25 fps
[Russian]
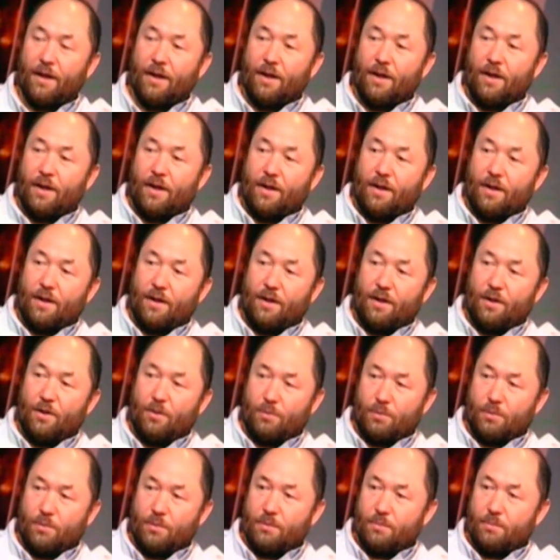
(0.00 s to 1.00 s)
Угу.
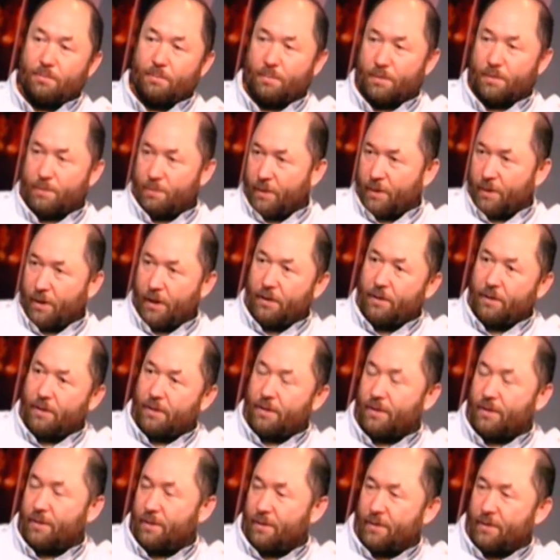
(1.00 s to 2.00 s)
И он посмотрел
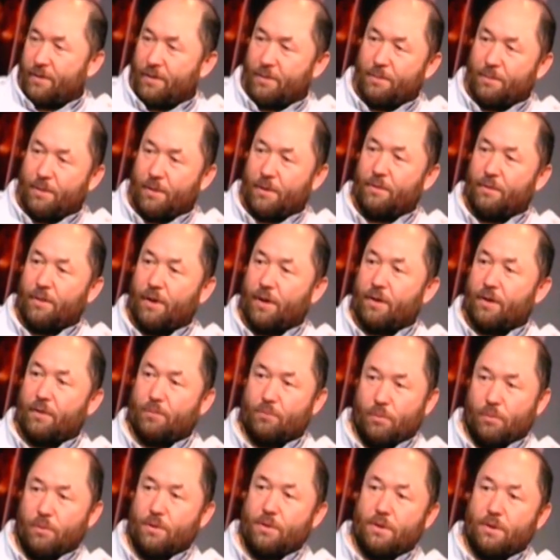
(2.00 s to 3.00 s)
и говорит, а
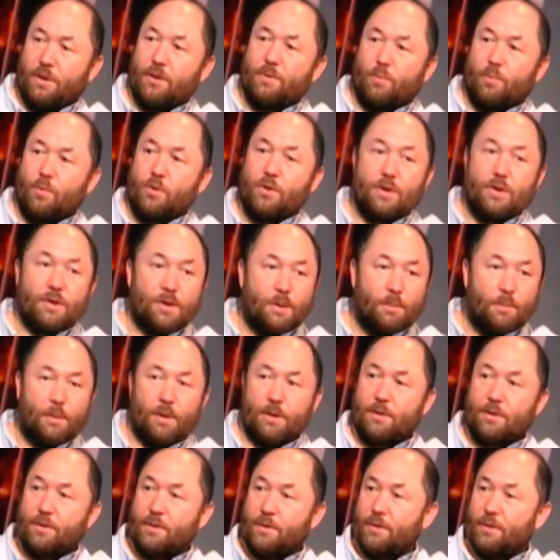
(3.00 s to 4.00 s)
вот здесь можно
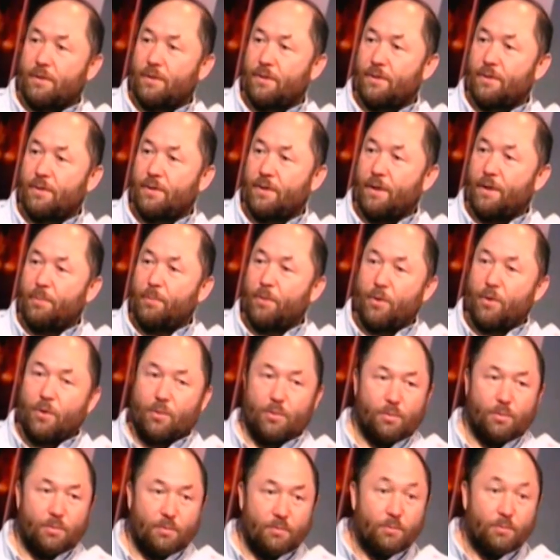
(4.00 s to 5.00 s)
снимать э,
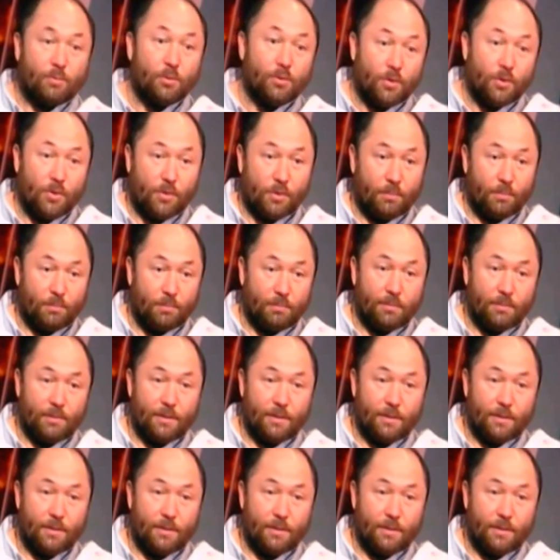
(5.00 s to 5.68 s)
Америку в будущем.